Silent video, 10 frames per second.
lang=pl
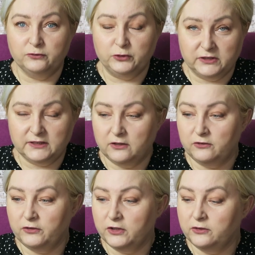XX
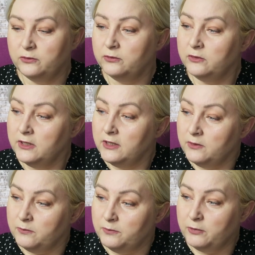wieku,
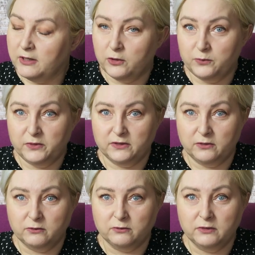była
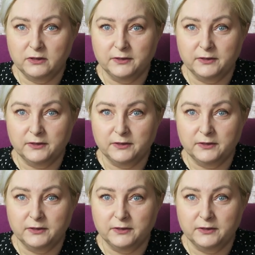kobietą